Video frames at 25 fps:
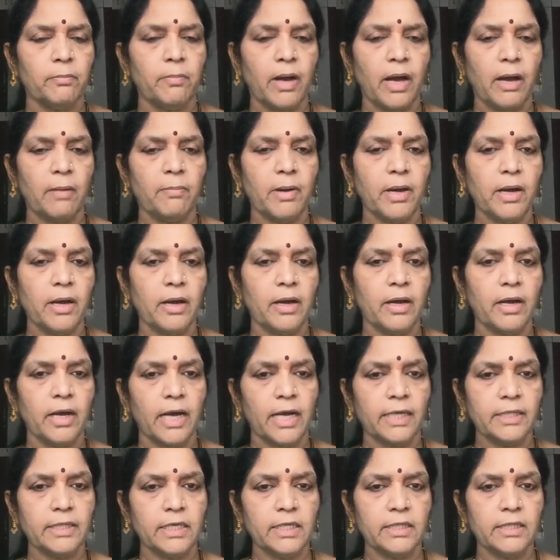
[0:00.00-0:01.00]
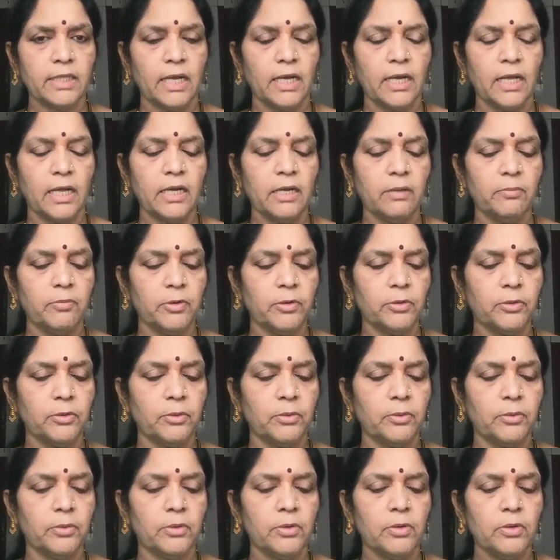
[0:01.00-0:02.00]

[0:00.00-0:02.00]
బాబా అతని తల నిమురుతూ